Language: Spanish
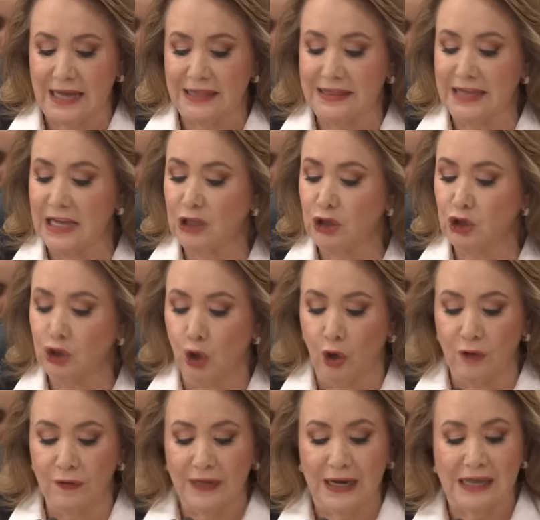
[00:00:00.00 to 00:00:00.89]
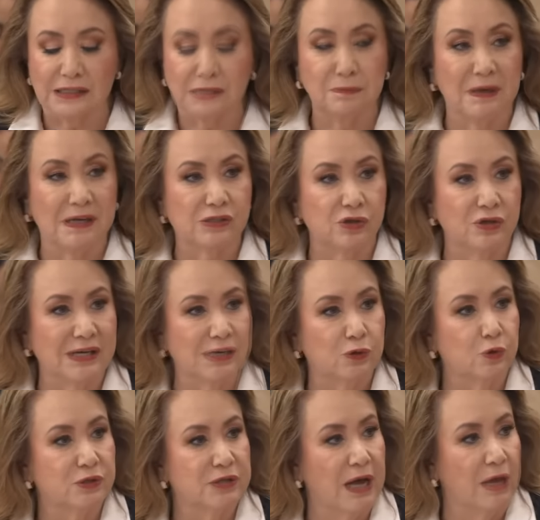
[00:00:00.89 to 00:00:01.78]
de todas las
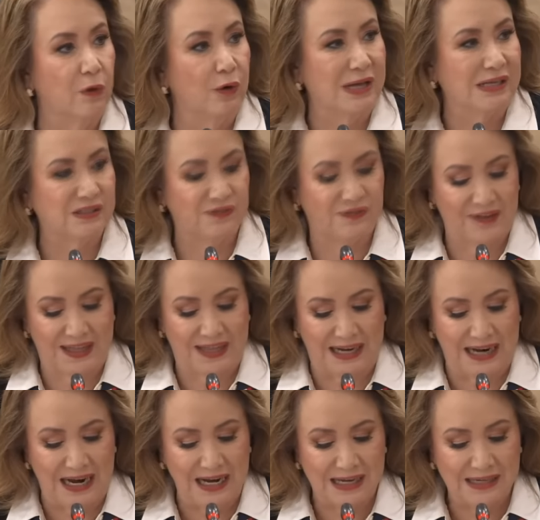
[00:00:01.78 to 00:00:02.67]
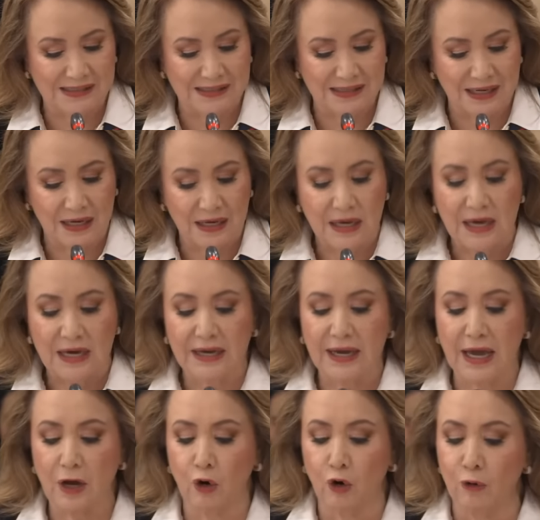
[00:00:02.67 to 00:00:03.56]
personas juzgadoras federales
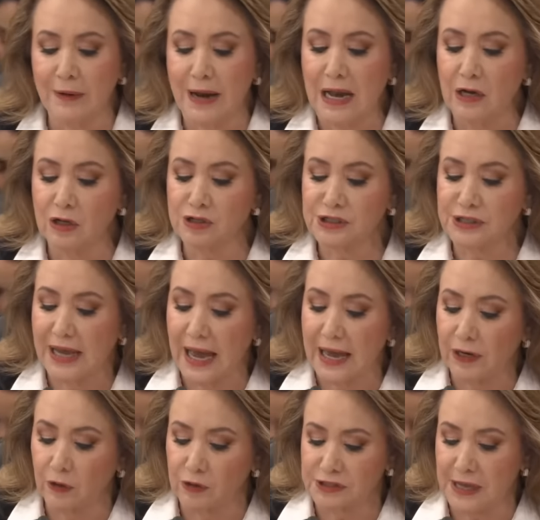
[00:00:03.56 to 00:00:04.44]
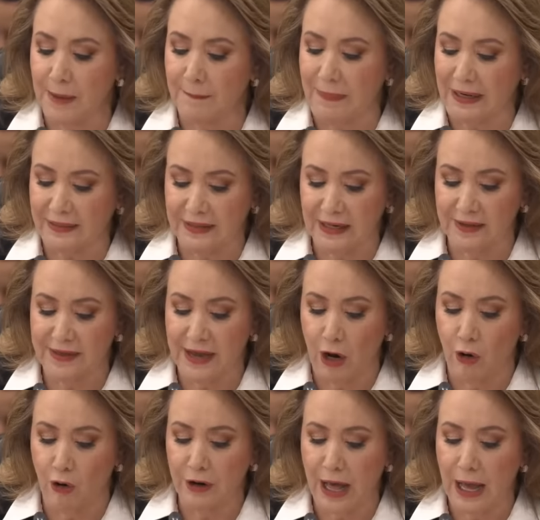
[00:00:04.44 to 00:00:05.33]
que cubran los cargos a partir de
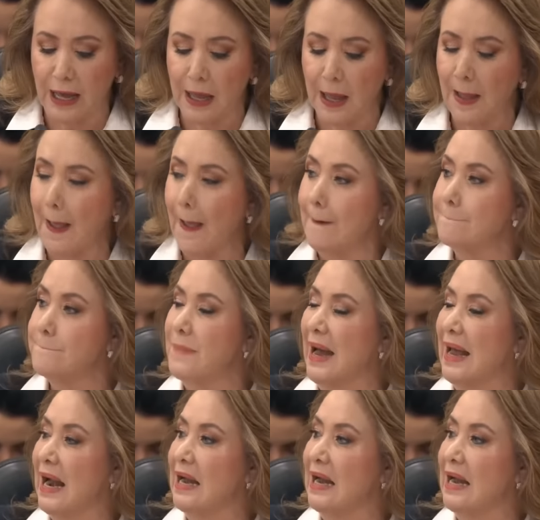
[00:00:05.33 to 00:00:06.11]
ahora para